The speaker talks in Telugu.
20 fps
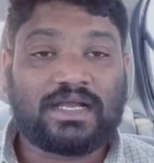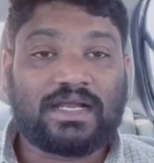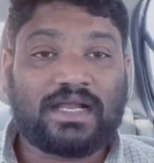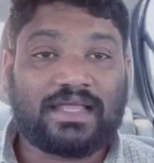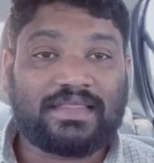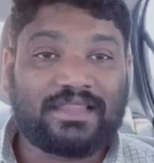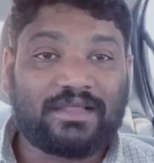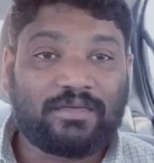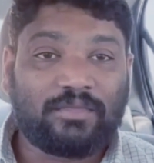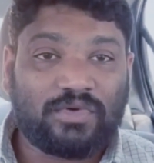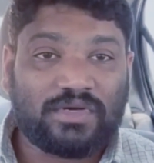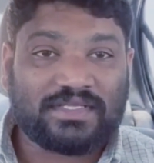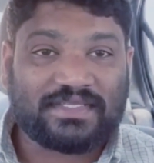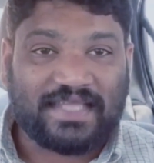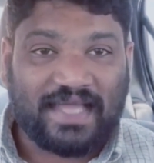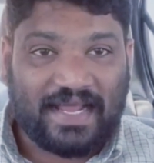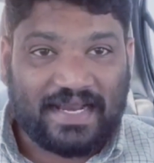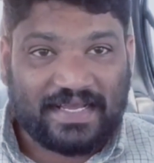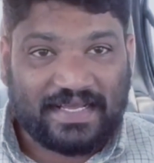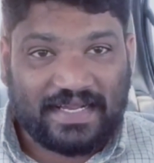నందమూరి
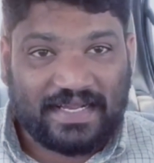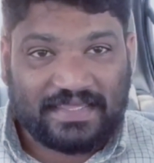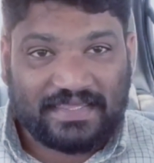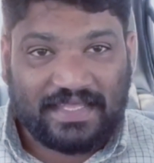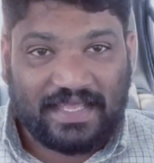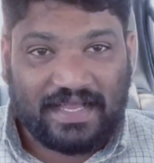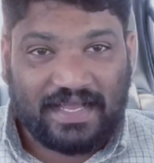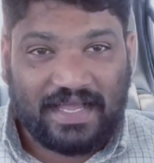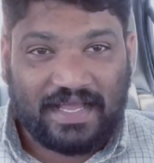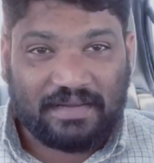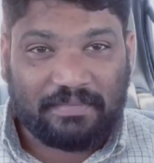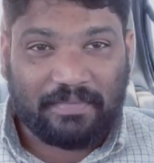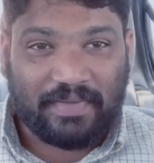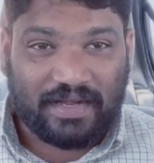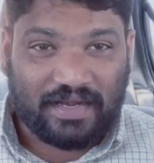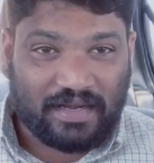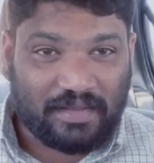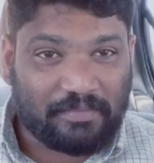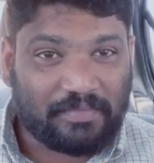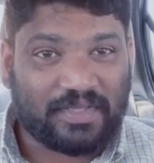తారకరత్న గారి
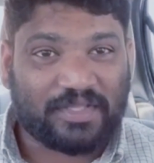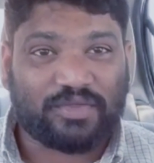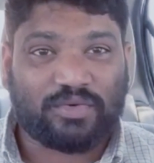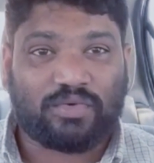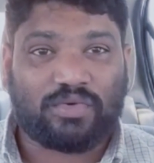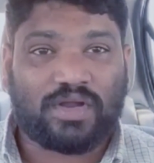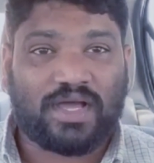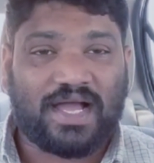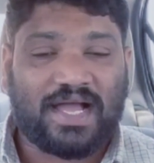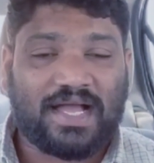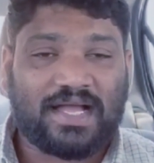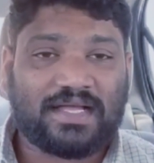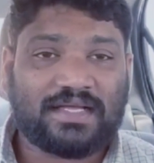మరణం మీద కూడా